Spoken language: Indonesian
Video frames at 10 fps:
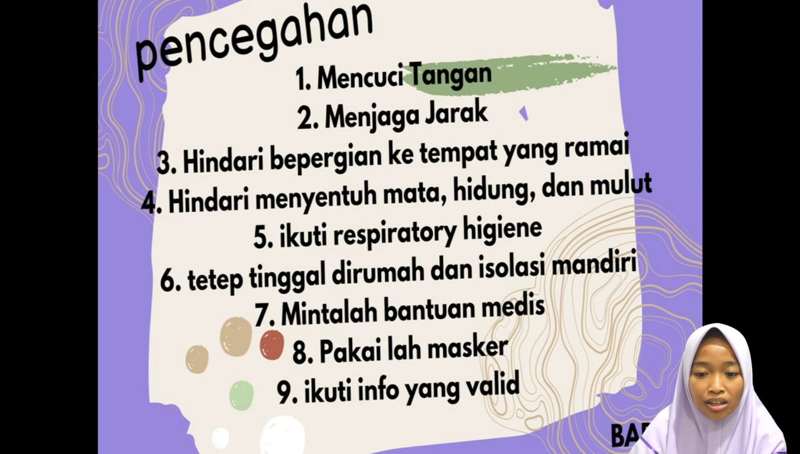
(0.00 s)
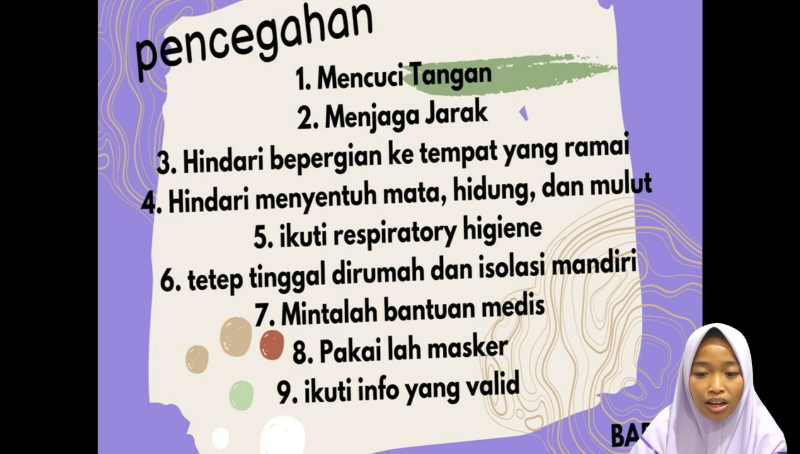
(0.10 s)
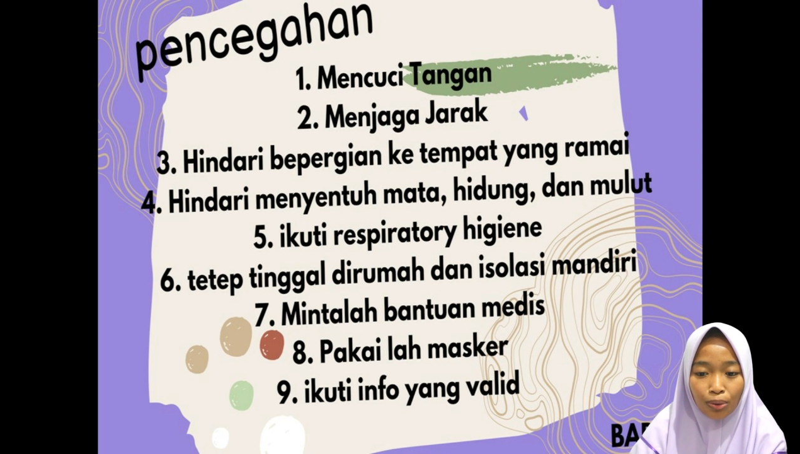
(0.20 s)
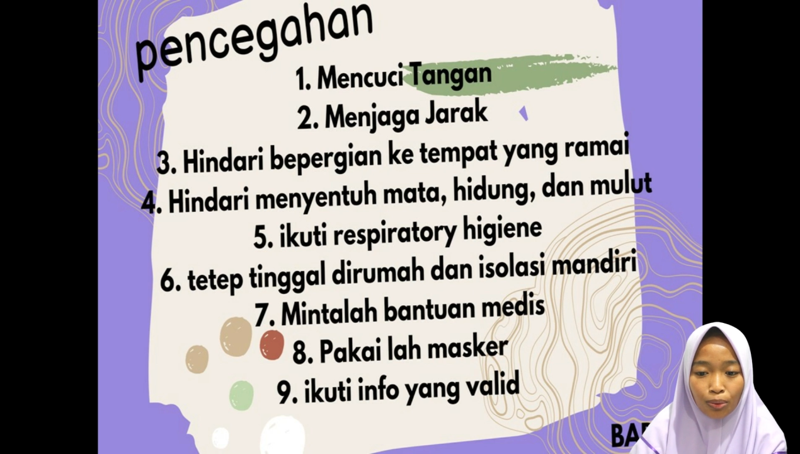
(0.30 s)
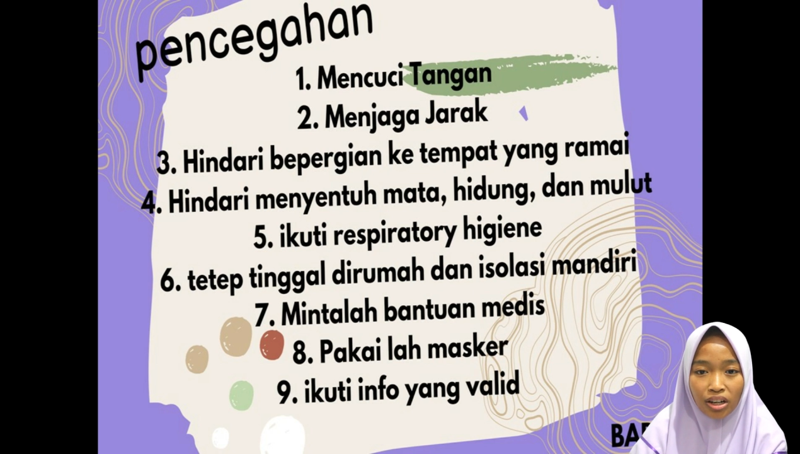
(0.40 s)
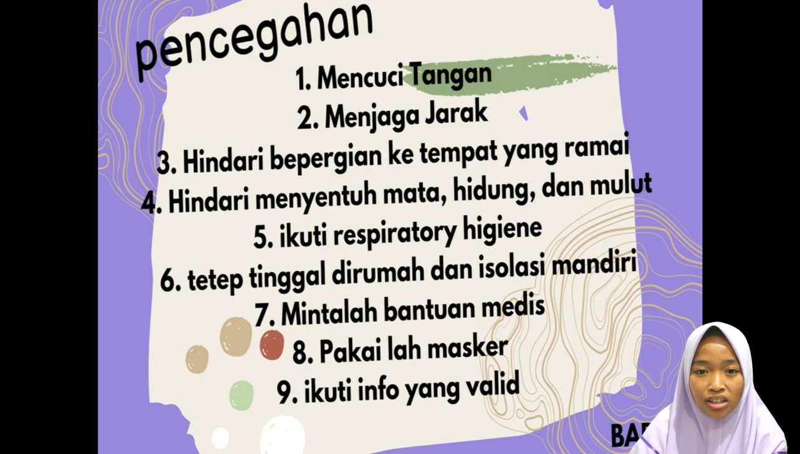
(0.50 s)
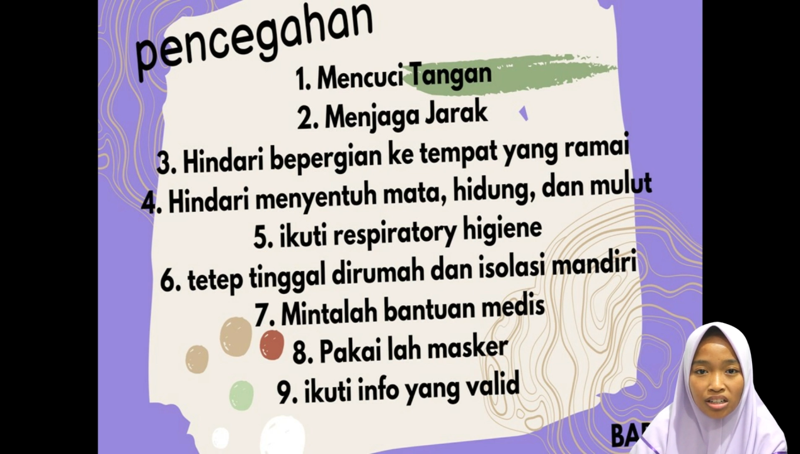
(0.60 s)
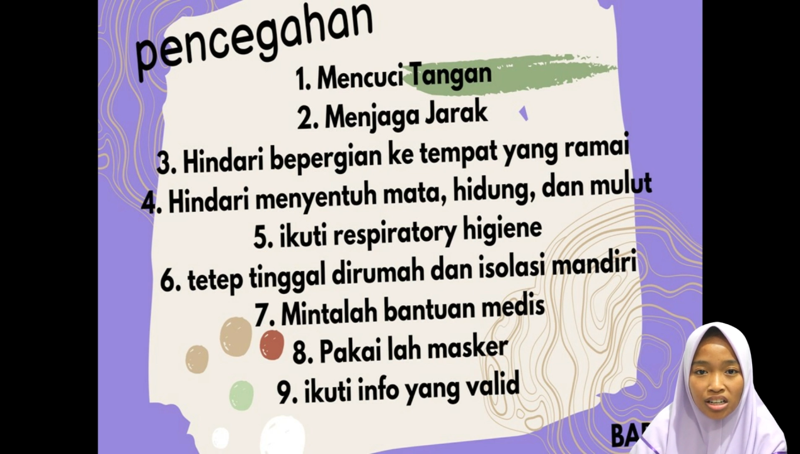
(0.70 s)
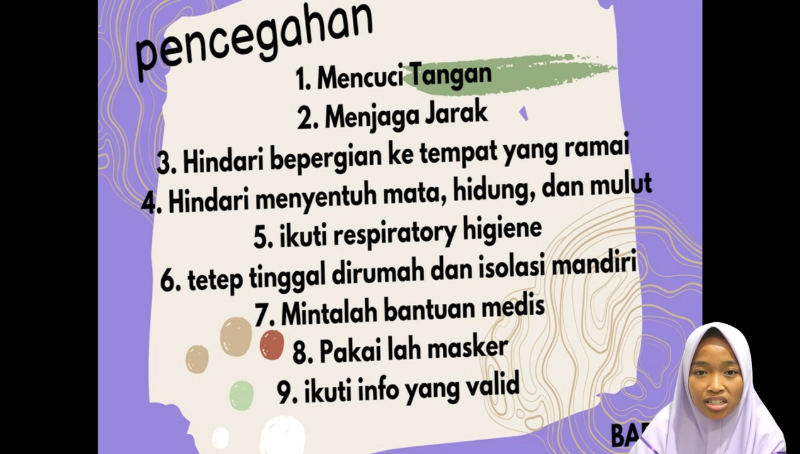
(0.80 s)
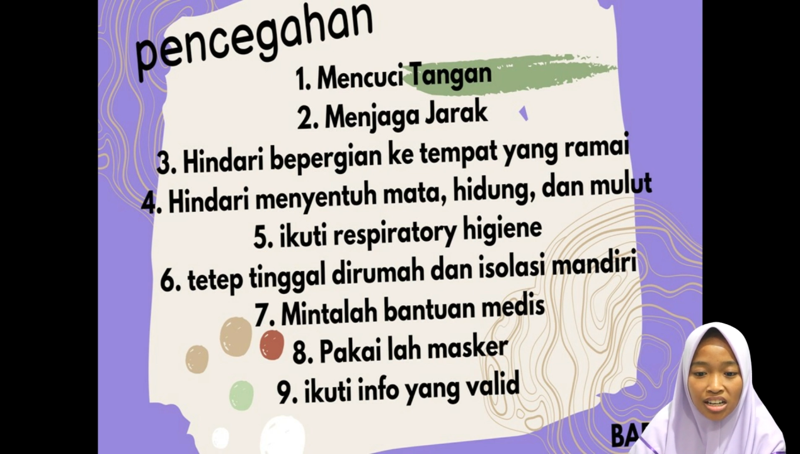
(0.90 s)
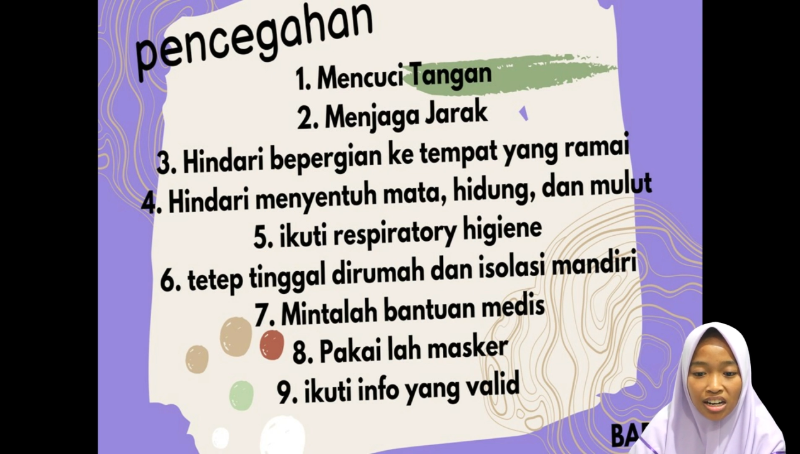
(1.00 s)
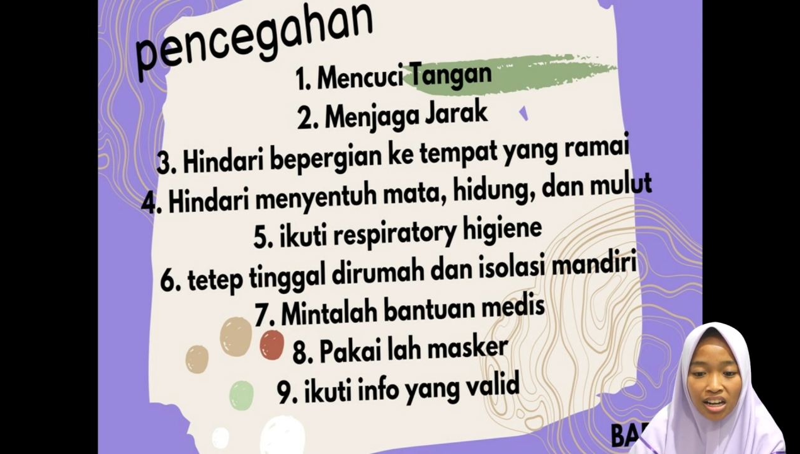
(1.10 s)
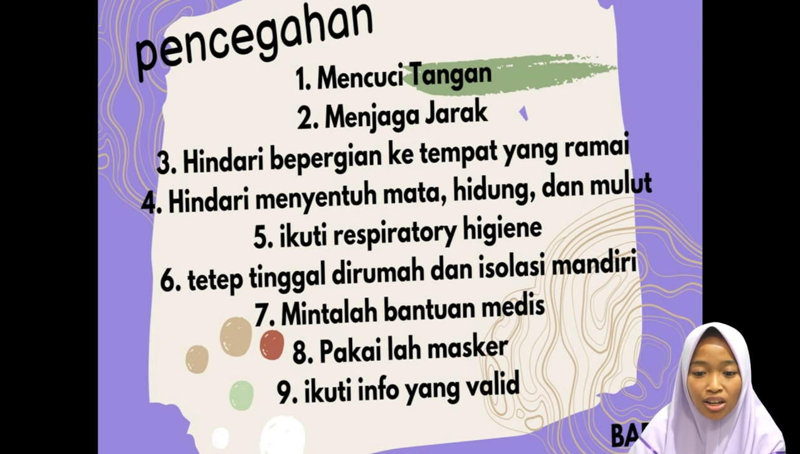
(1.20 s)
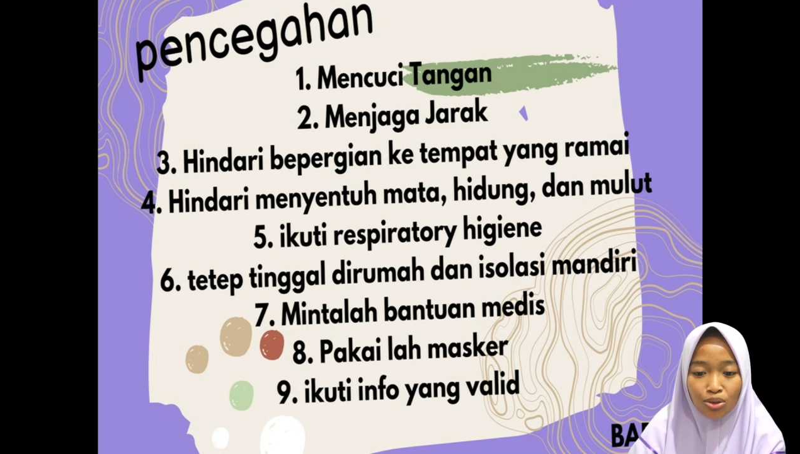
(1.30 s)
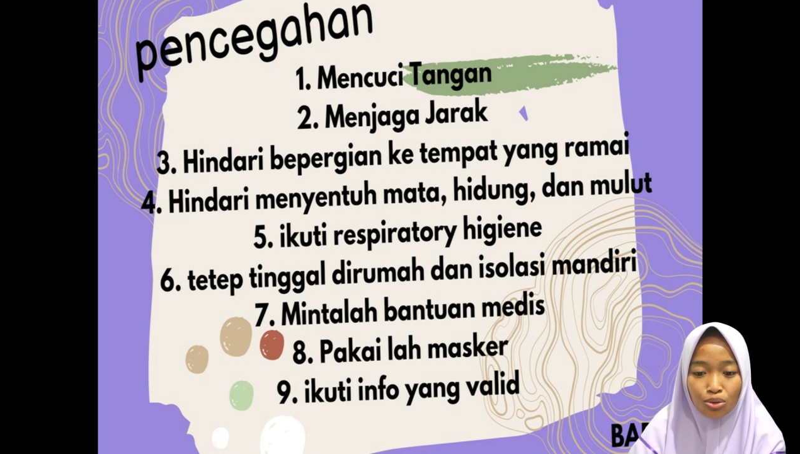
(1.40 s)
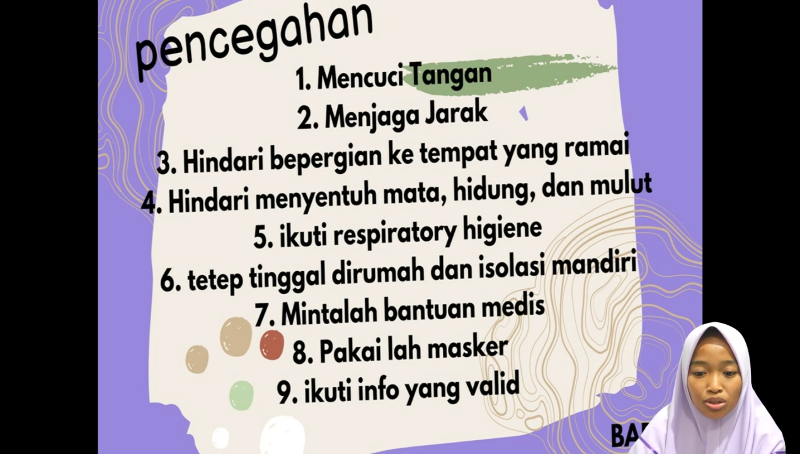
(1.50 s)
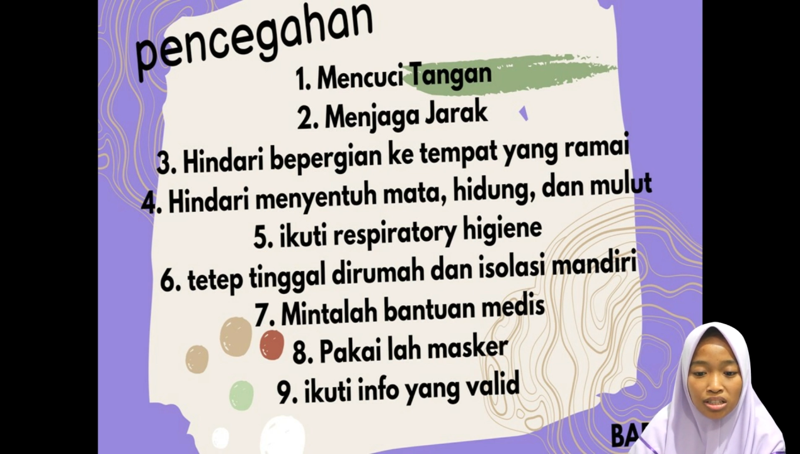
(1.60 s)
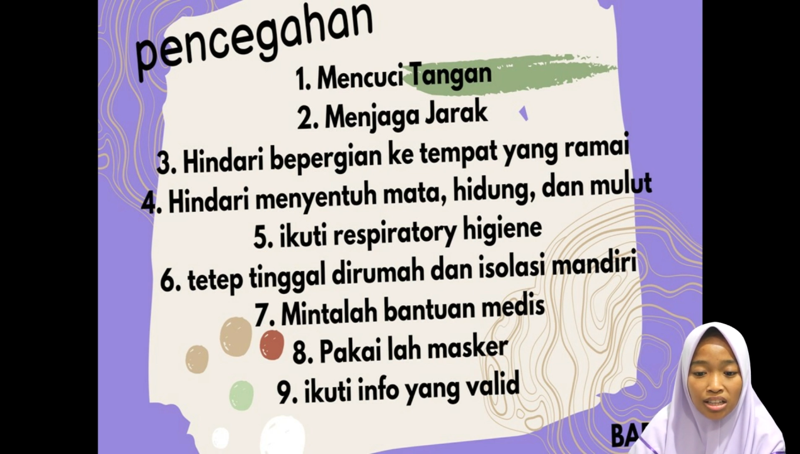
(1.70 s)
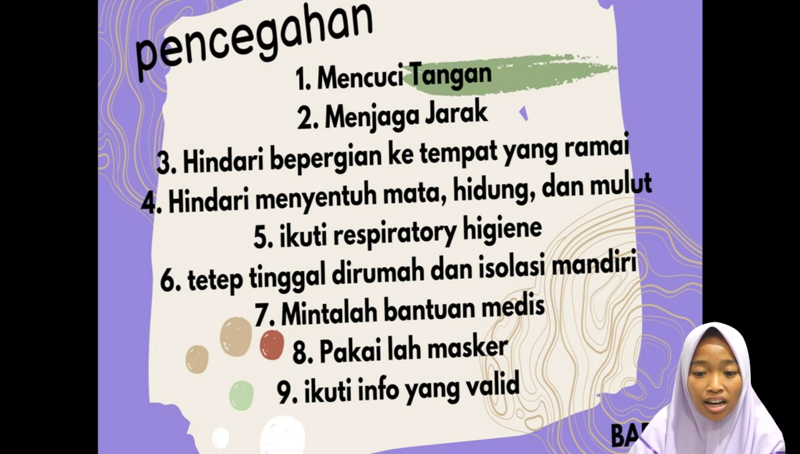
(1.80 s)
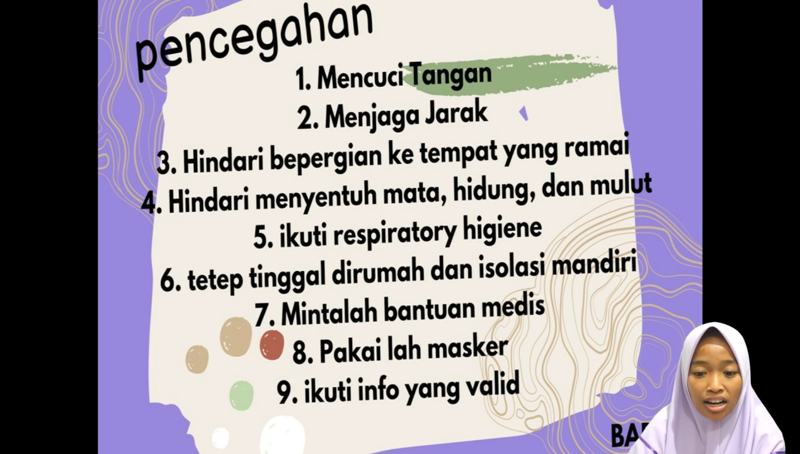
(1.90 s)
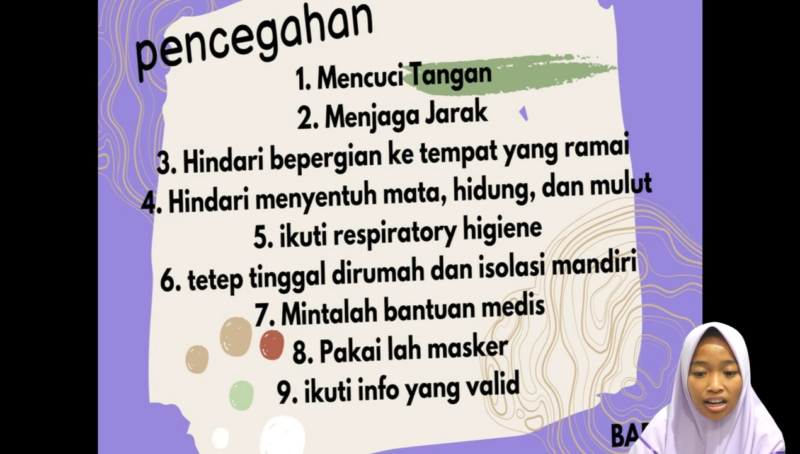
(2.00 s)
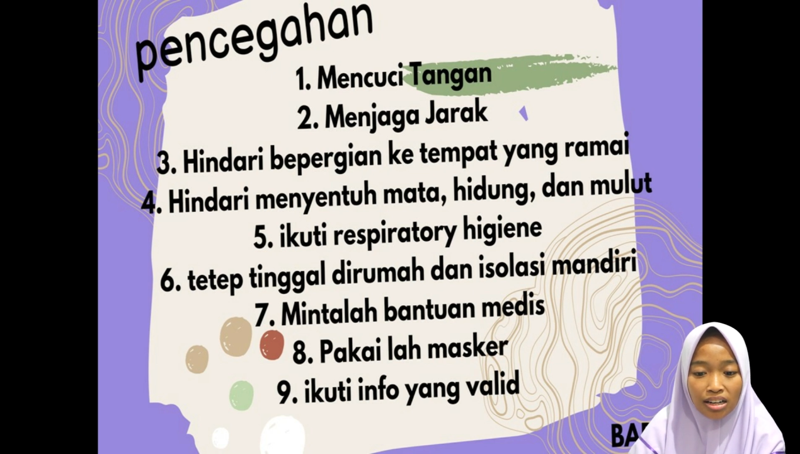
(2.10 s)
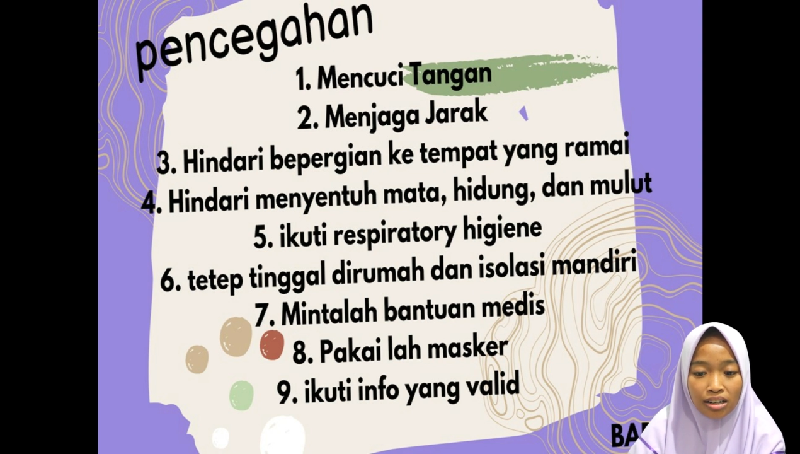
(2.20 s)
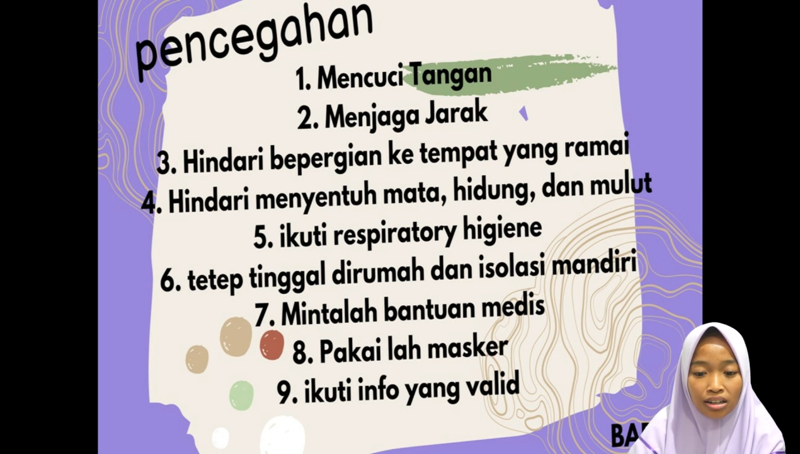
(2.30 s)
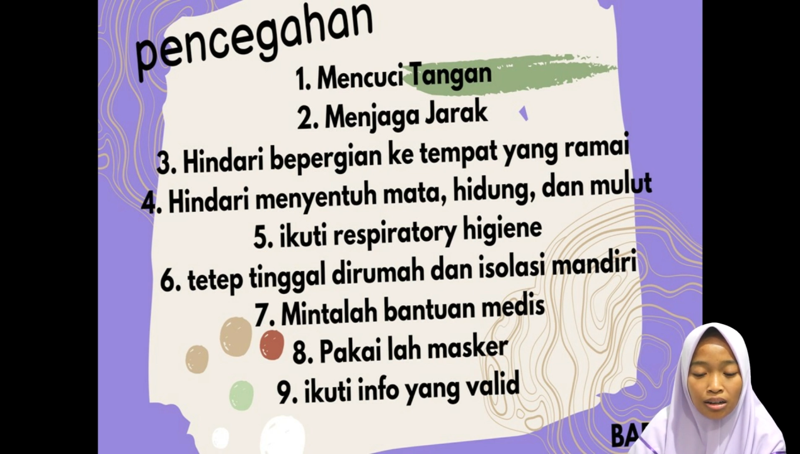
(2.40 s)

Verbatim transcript: dilakukan dengan cara cuci tangan,